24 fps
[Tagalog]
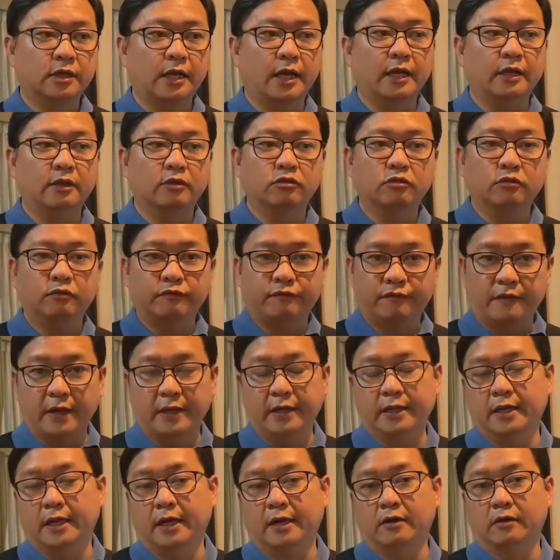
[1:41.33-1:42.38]
trying to
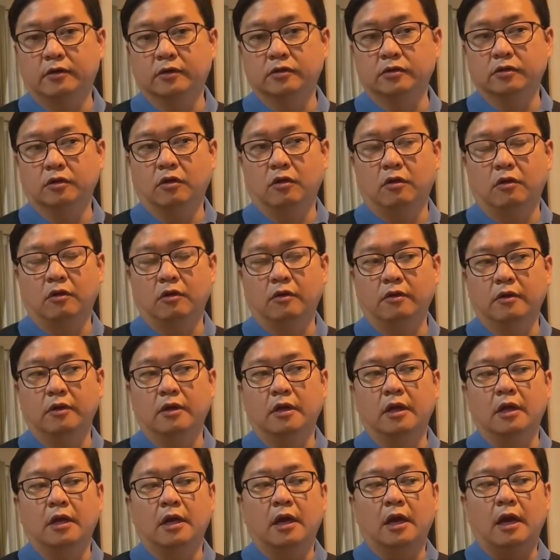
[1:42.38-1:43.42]
find out on
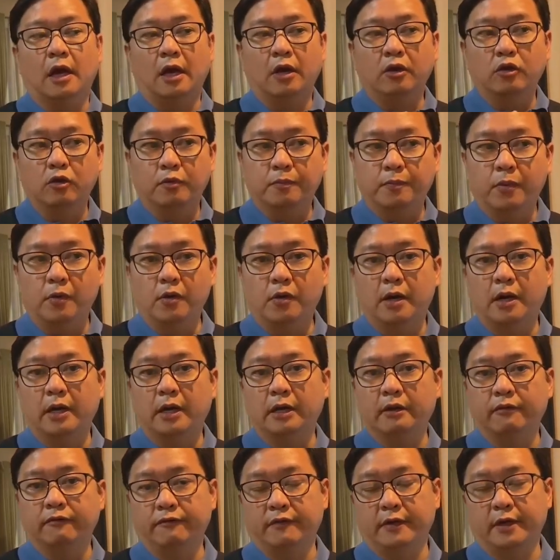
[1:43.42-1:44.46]
ano po
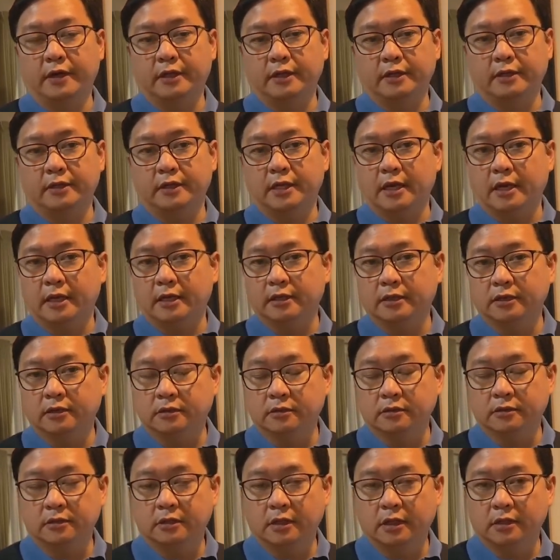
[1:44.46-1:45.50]
ang effect ng
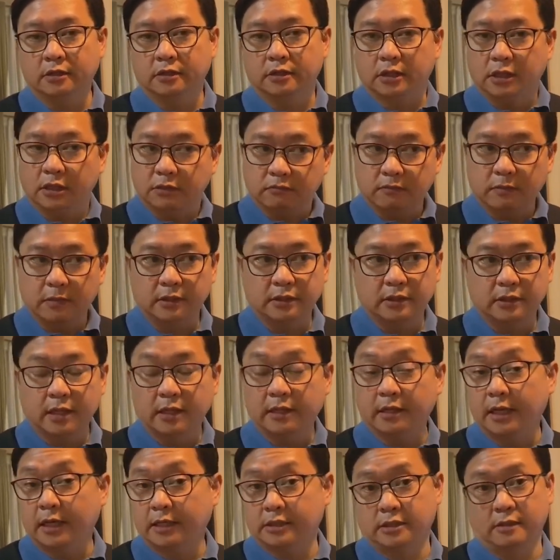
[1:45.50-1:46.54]
ng treatment ng
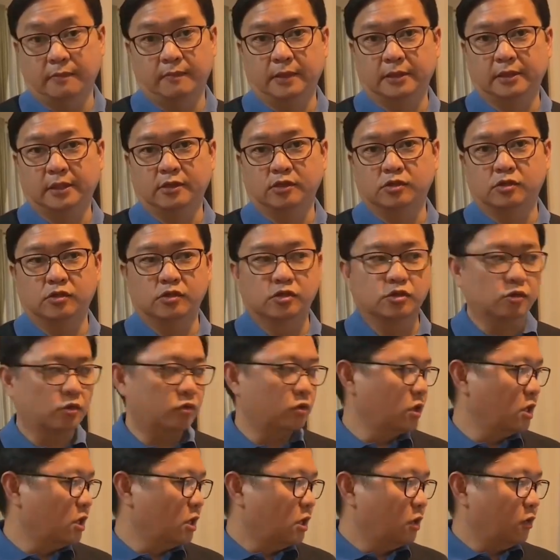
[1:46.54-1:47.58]
dexamethasone. So,
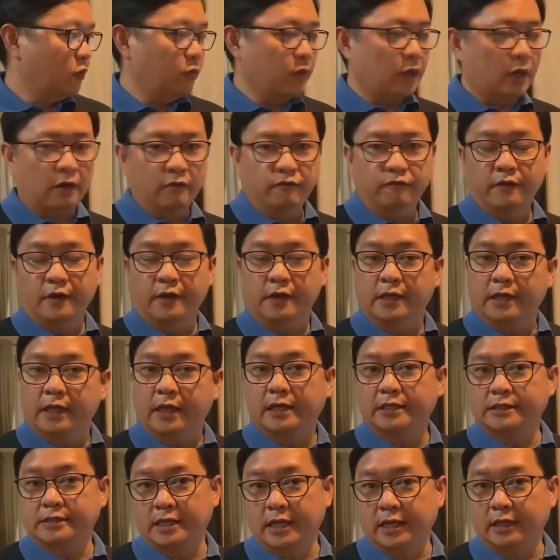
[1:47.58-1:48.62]
we are very
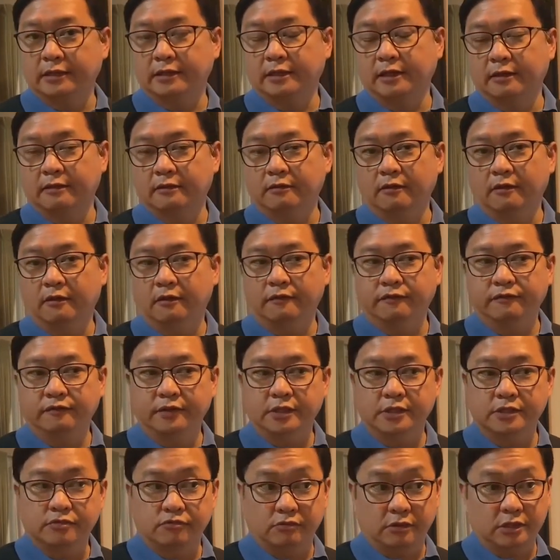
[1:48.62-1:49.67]
excited of
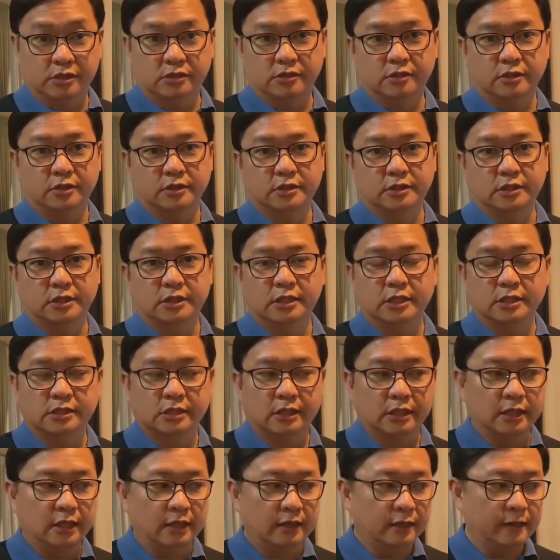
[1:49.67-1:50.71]
this research. This is
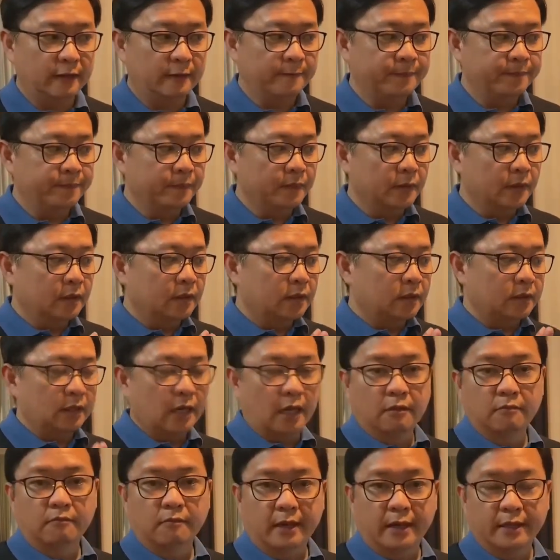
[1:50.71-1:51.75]
really
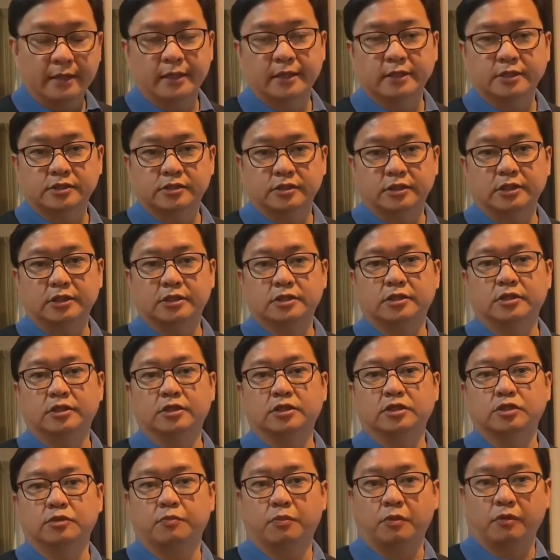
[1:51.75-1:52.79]
non-biased
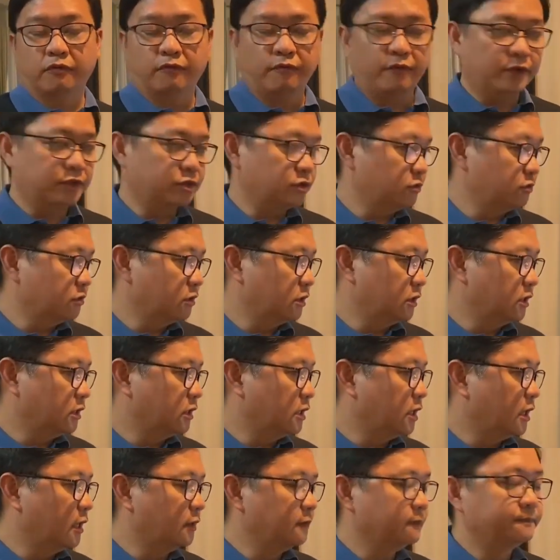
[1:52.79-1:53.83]
research, professionally
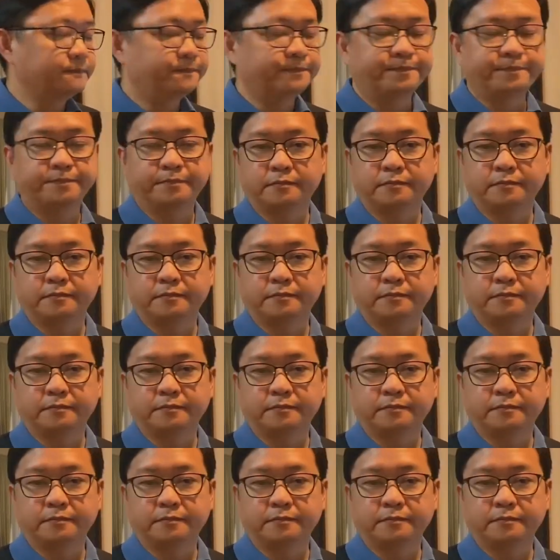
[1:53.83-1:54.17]
done,